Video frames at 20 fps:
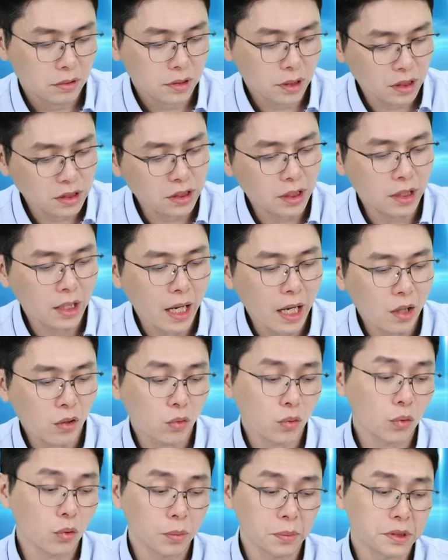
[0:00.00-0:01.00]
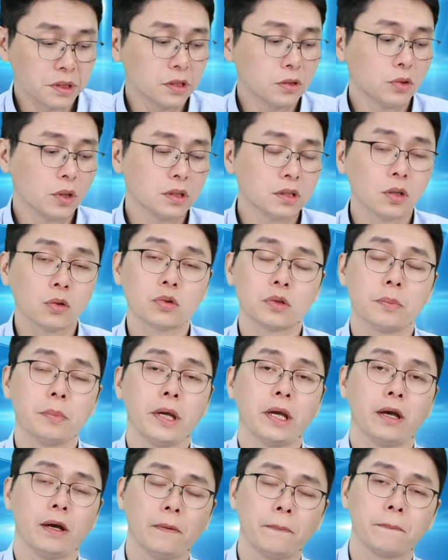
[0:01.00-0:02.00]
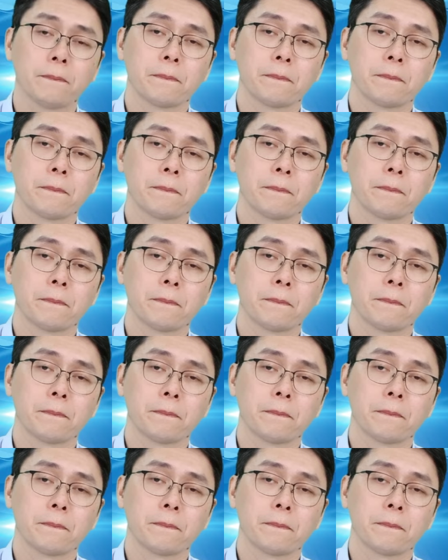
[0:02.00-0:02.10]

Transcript: 像今天的安国，我们是赚超过一倍啊。